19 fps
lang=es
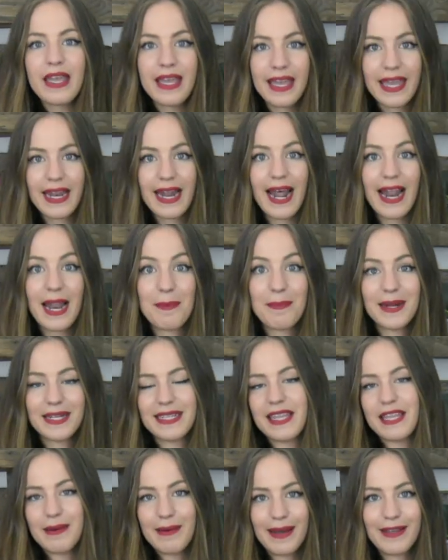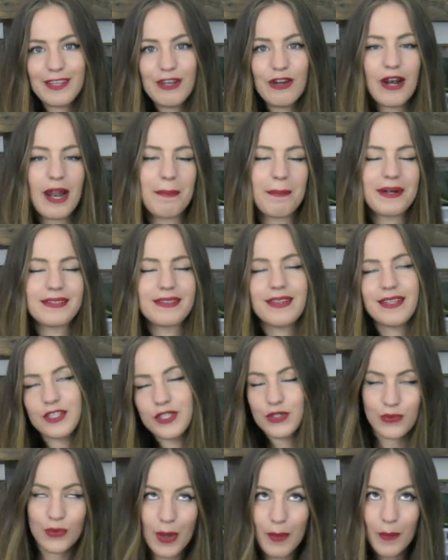era la parte de baño, la parte de
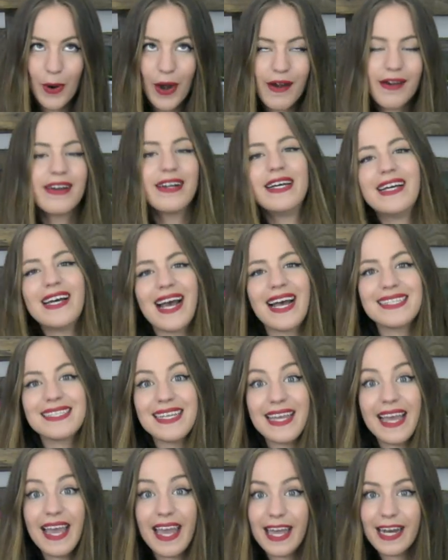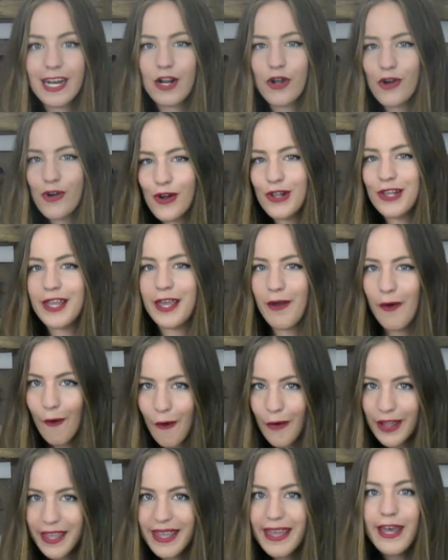swimwear, así que en el haul de
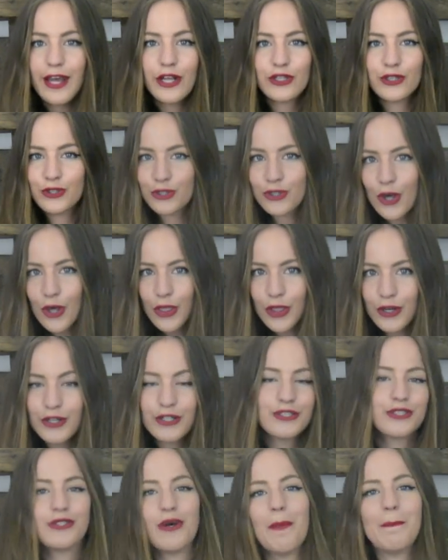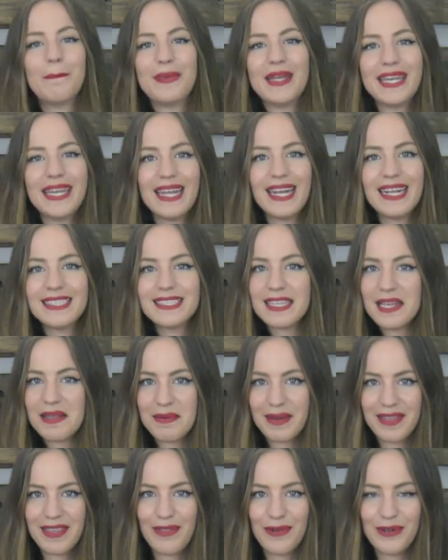hoy todo son bikinis y
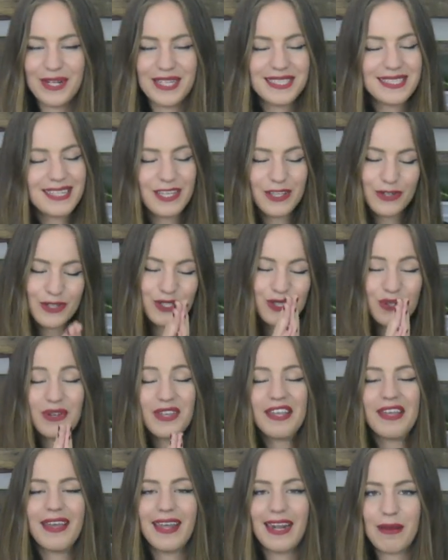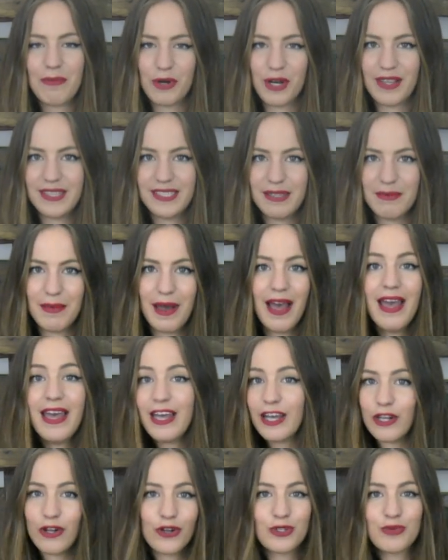bañadores y yo estoy enamoradísima.
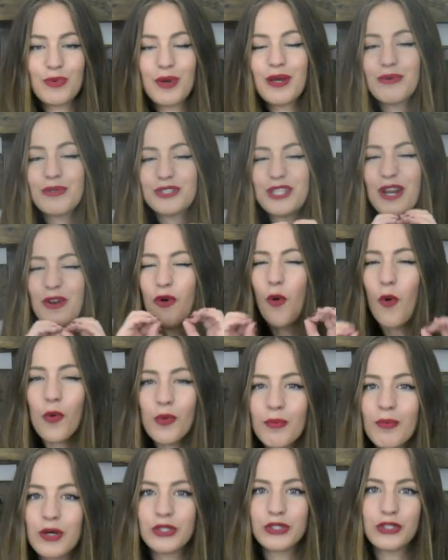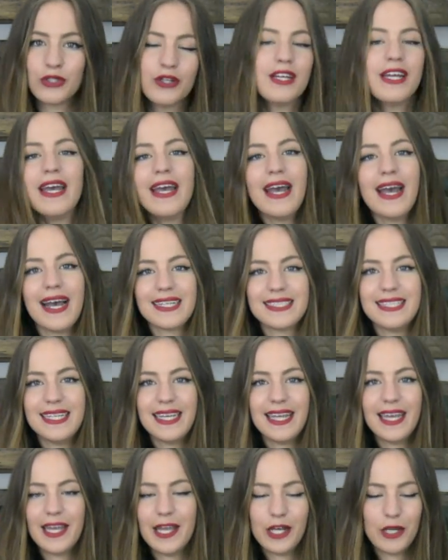Creo que os pueden gustar un montón, así
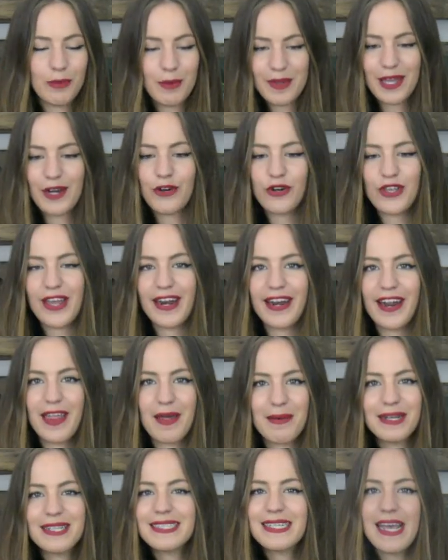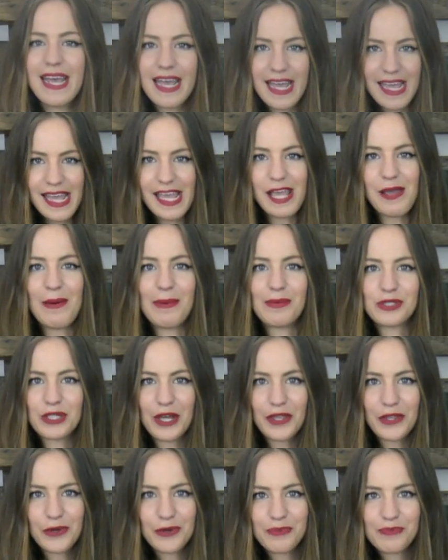que no me voy a enrollar nada más y vamos a
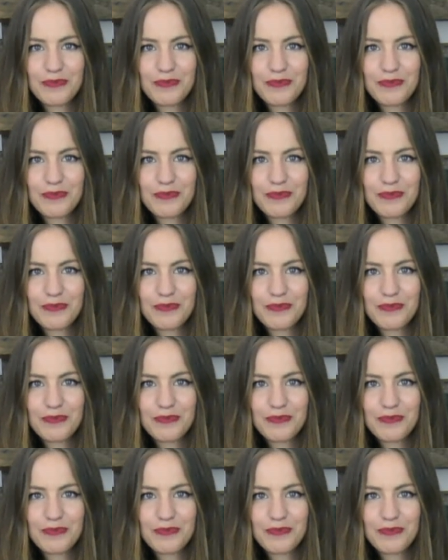ello.